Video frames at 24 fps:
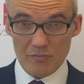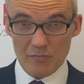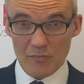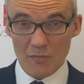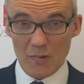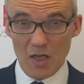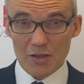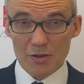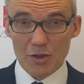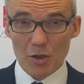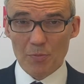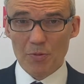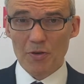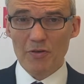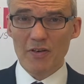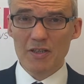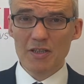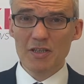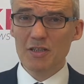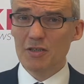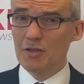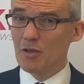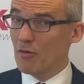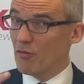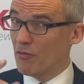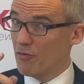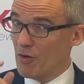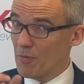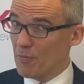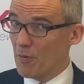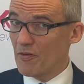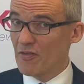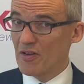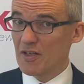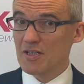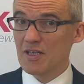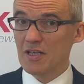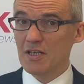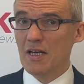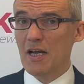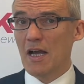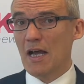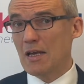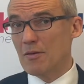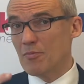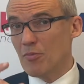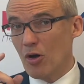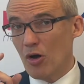doprowadzić do wypowiedzenia
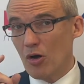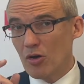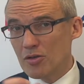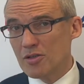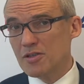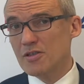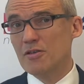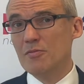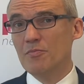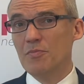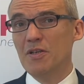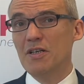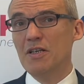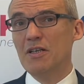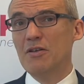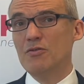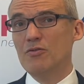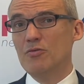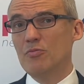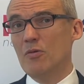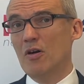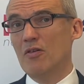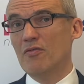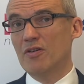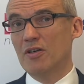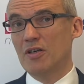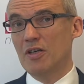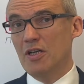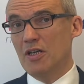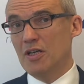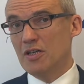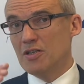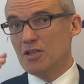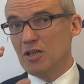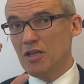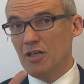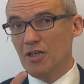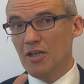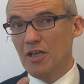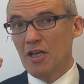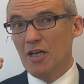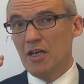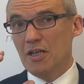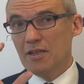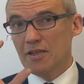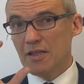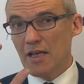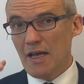albo odstąpienia od umowy. Czyli
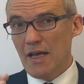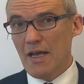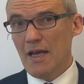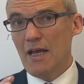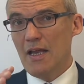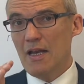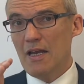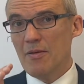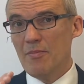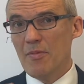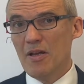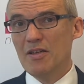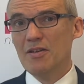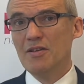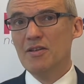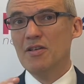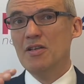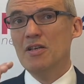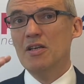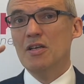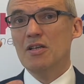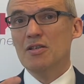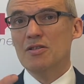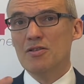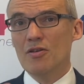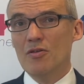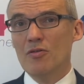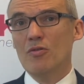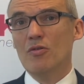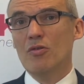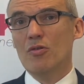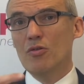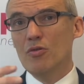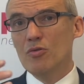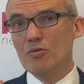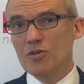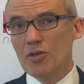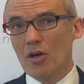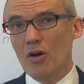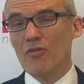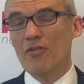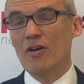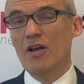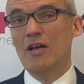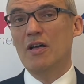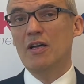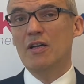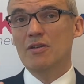te elementy są
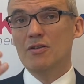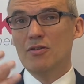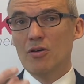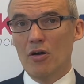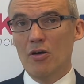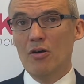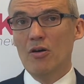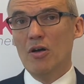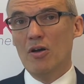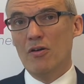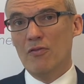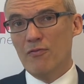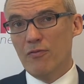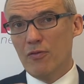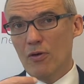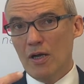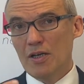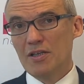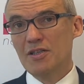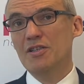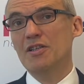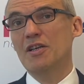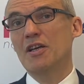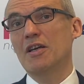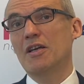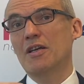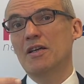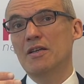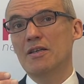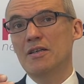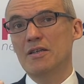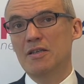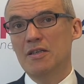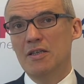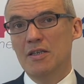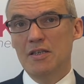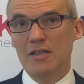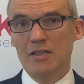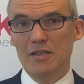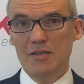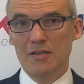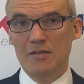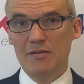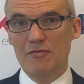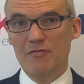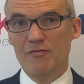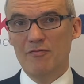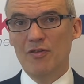kluczowe. To właśnie
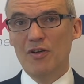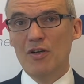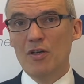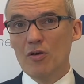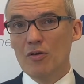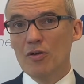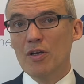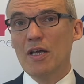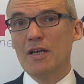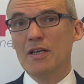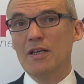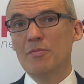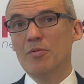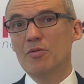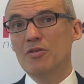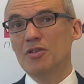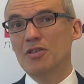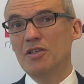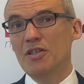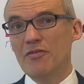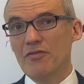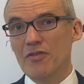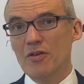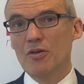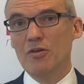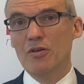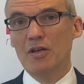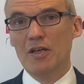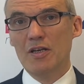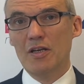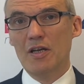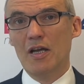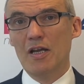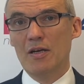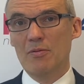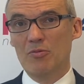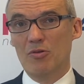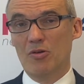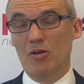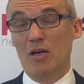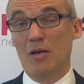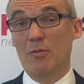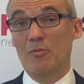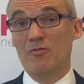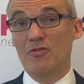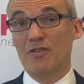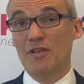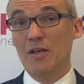wykonanie bądź niewykonanie
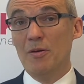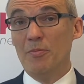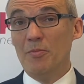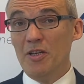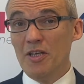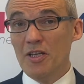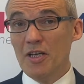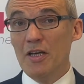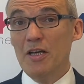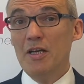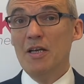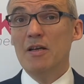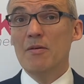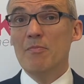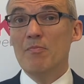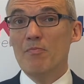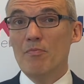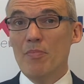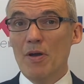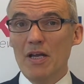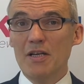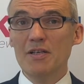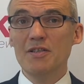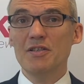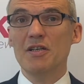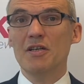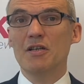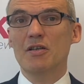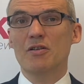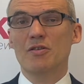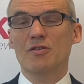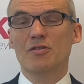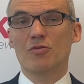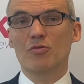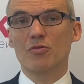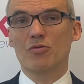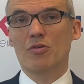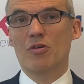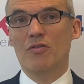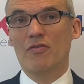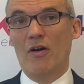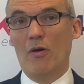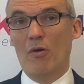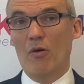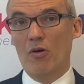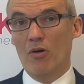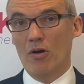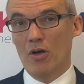harmonogramu w terminie będzie
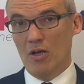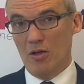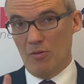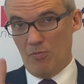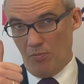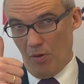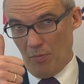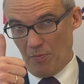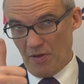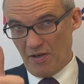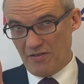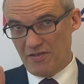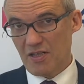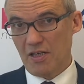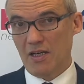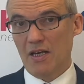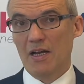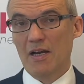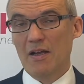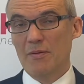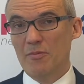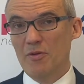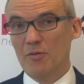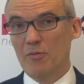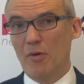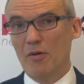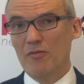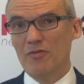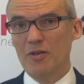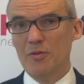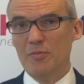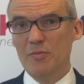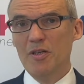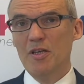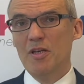skutkowało po pierwsze karami umownymi,